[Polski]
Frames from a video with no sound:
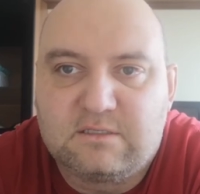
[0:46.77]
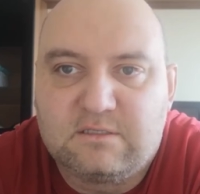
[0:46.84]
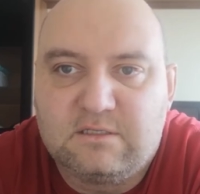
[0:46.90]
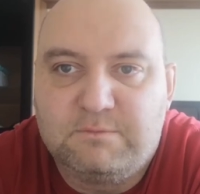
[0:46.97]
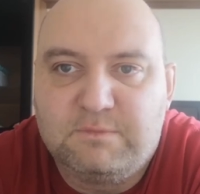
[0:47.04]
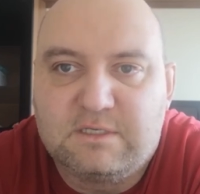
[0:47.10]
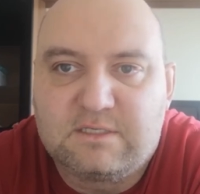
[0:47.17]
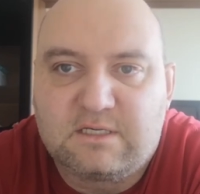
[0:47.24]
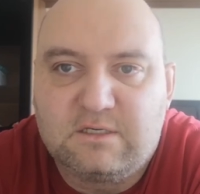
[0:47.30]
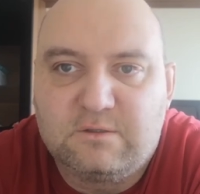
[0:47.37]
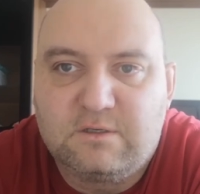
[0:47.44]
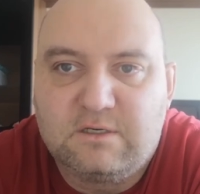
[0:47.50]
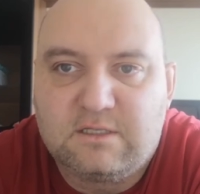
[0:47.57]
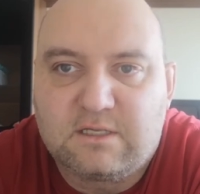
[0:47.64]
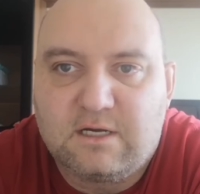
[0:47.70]
niemiecki
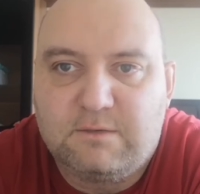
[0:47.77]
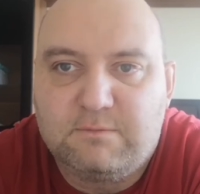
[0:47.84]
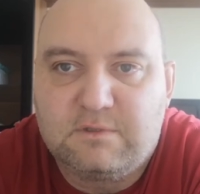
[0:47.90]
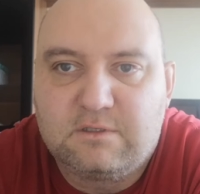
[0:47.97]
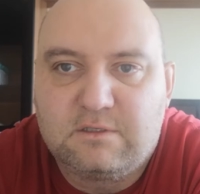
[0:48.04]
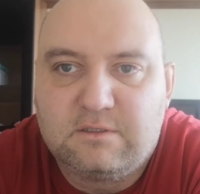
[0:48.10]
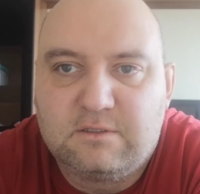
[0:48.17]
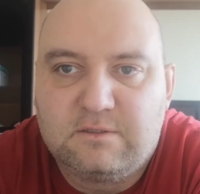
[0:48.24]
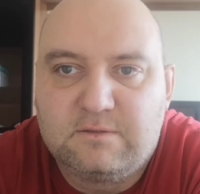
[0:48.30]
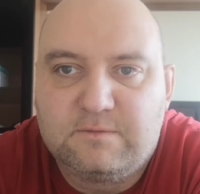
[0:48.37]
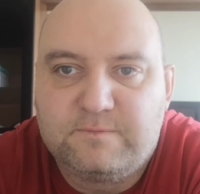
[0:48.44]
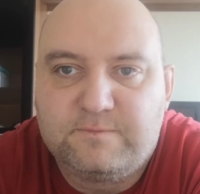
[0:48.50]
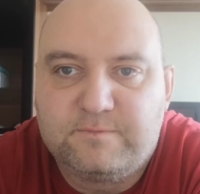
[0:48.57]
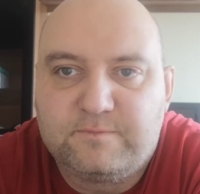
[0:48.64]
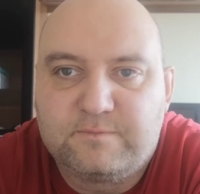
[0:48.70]
Jugendamt
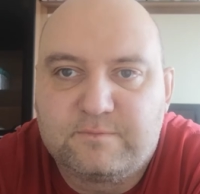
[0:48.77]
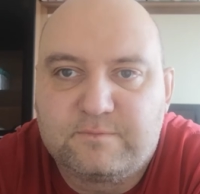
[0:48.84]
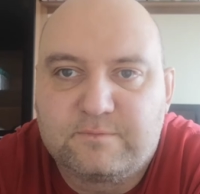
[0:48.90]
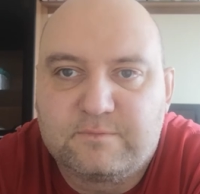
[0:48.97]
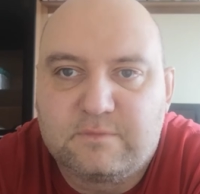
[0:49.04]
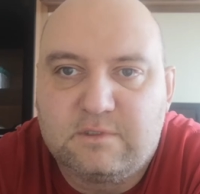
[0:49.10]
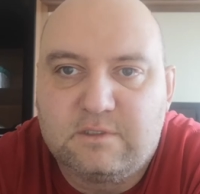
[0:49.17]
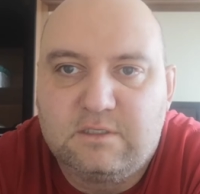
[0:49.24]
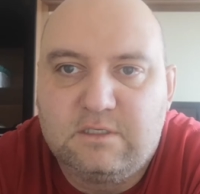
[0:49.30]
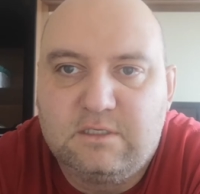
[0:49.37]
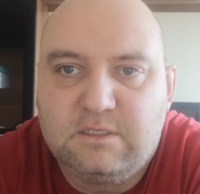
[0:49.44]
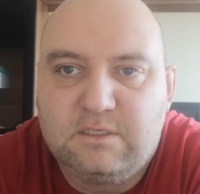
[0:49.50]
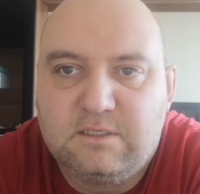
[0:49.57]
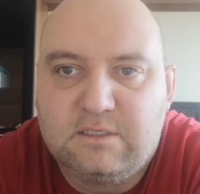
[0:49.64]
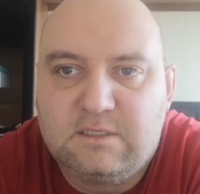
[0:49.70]

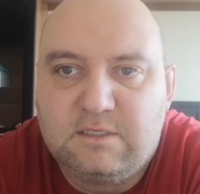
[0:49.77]
i